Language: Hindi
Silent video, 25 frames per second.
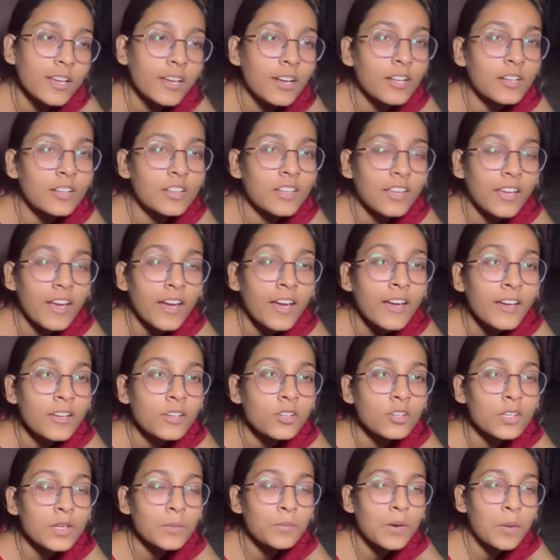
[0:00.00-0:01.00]
गलती है
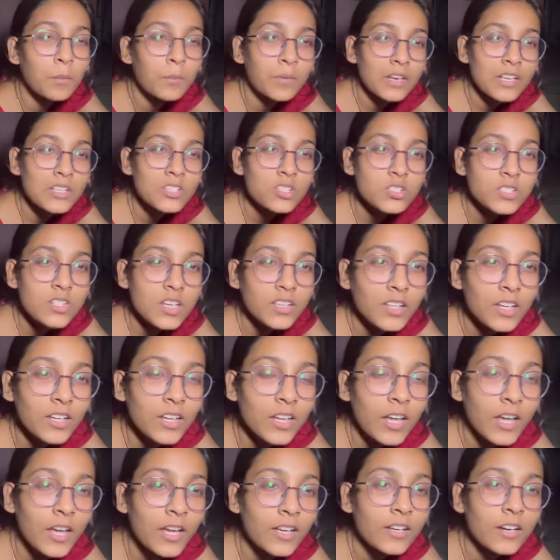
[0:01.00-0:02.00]
क्योंकि मम्मी ने सोचा था
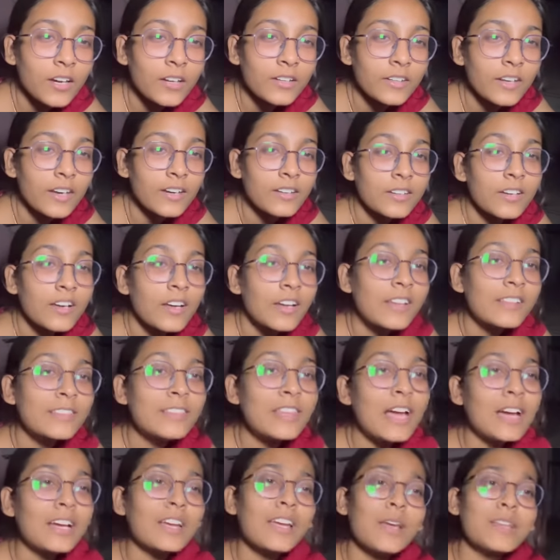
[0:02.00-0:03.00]
कि एक घंटा
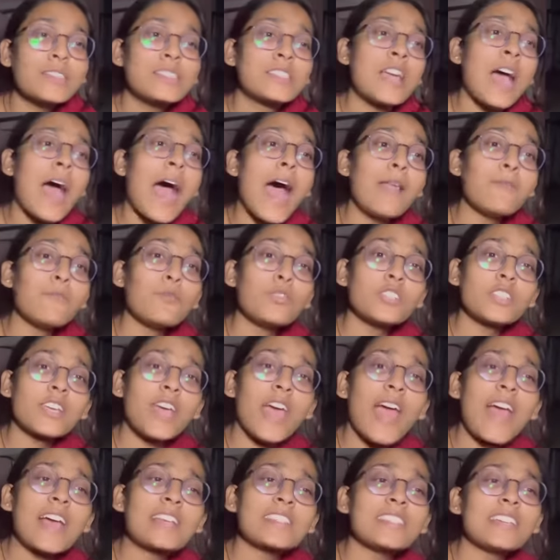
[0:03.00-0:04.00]
देखिए कुछ के
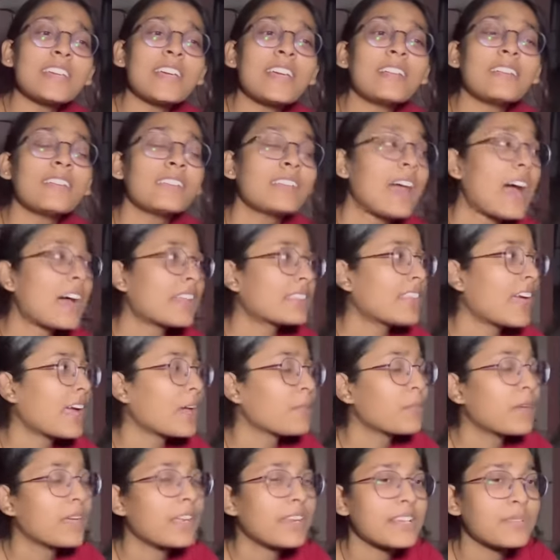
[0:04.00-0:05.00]
ऐसे हाँ। आता
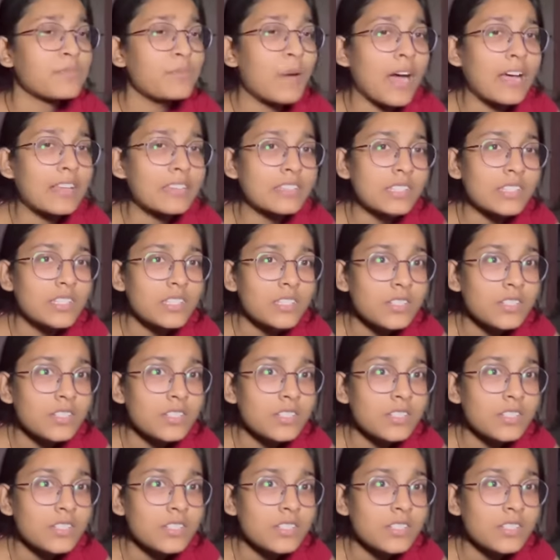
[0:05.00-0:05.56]
है मेरे पास